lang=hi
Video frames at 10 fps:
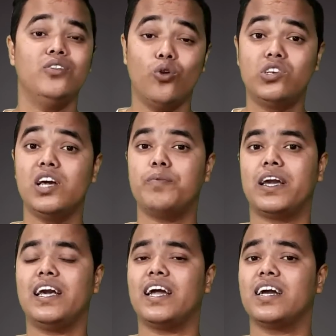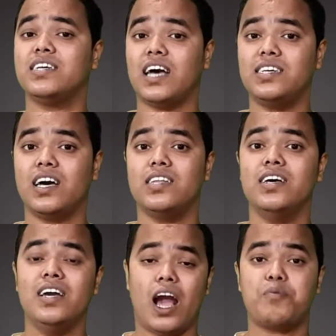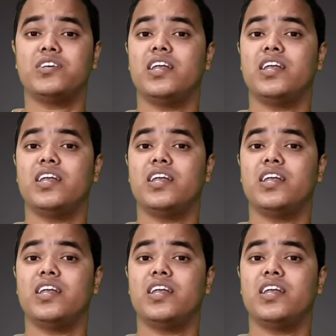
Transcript: तो उस लिंक पर क्लिक करने के साथ साथ आपके